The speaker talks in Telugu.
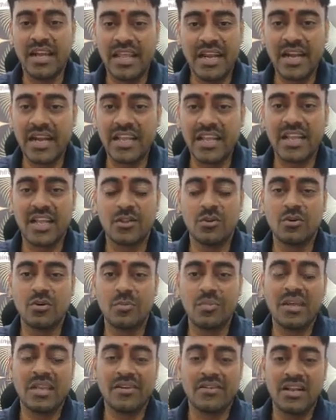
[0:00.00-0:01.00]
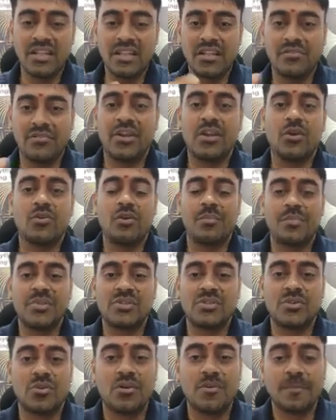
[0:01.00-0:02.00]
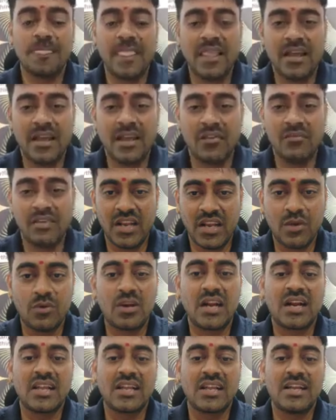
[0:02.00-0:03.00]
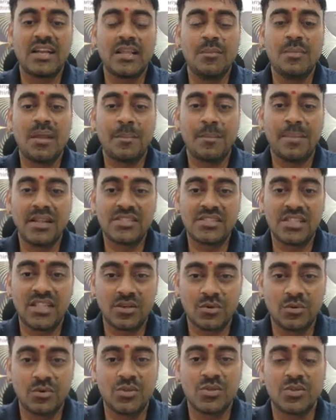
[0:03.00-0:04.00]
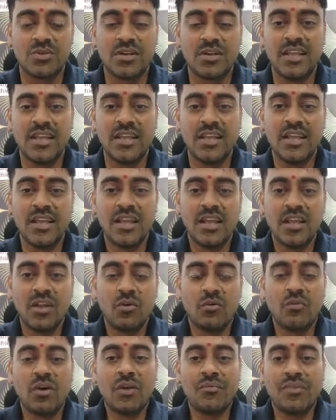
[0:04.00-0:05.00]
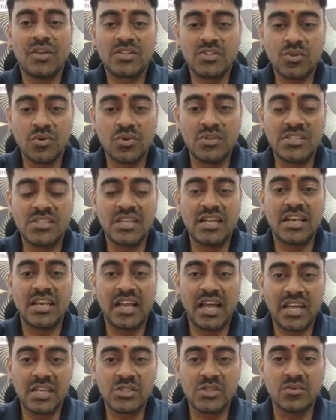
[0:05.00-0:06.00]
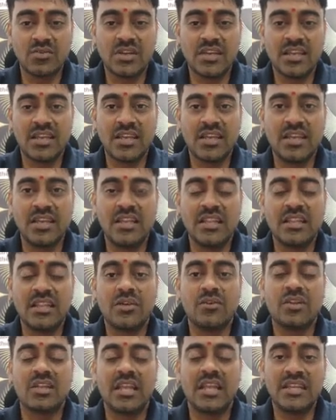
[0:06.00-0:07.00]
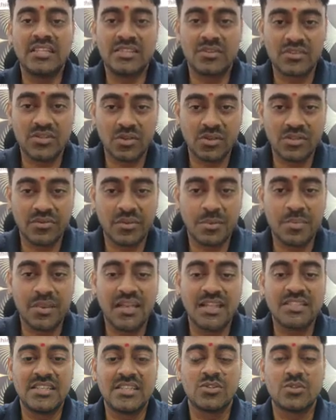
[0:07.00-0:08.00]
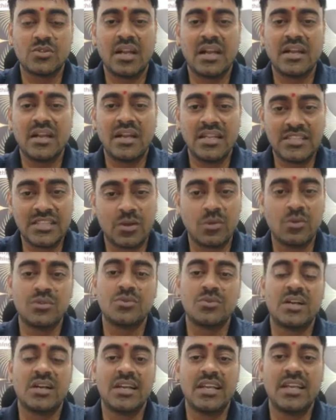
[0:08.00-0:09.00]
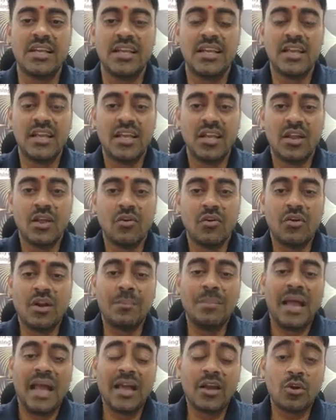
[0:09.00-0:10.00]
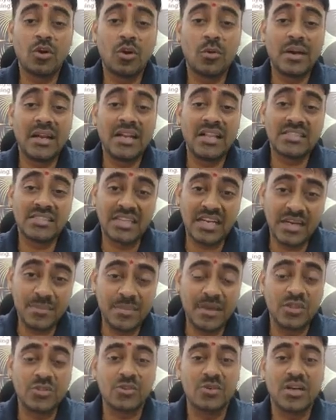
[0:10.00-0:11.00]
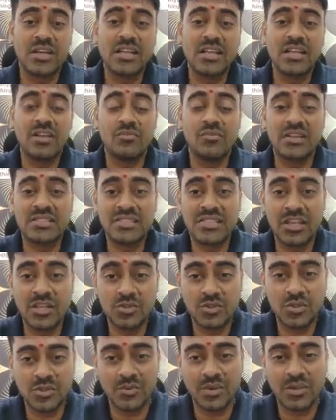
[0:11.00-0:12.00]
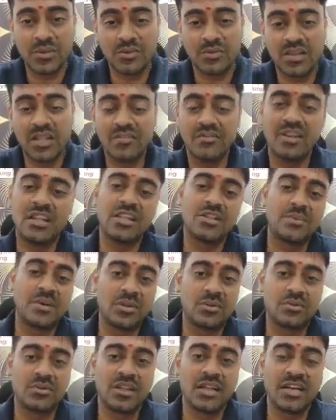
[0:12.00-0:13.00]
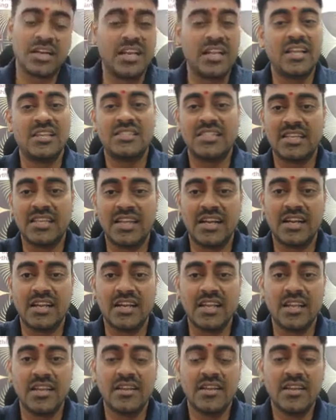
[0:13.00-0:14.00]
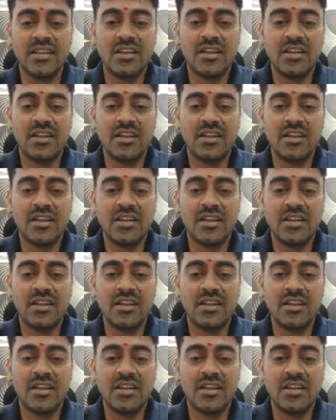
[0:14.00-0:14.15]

నేనని కాదు మీకు ఎవరైతే వీడియో పంపిస్తారో వీళ్ళని కూడా అడగండి మీ అప్లయన్స్ కూర్చోండి వాళ్ళు ఫస్ట్ నుంచి లాస్ట్ వరకు ఇంతవరకు ఎన్ని సంవత్సరాల నుంచి వాళ్ళు చేస్తారు అన్ని చెక్కులు చూడండి వాళ్ళ బ్యాంక్ లో పడిన స్టేట్మెంట్ చూడండి వెస్టేజ్ నుంచి పడుతుందా వేరేది పడుతుందా క్లియర్ చెక్ చేయండి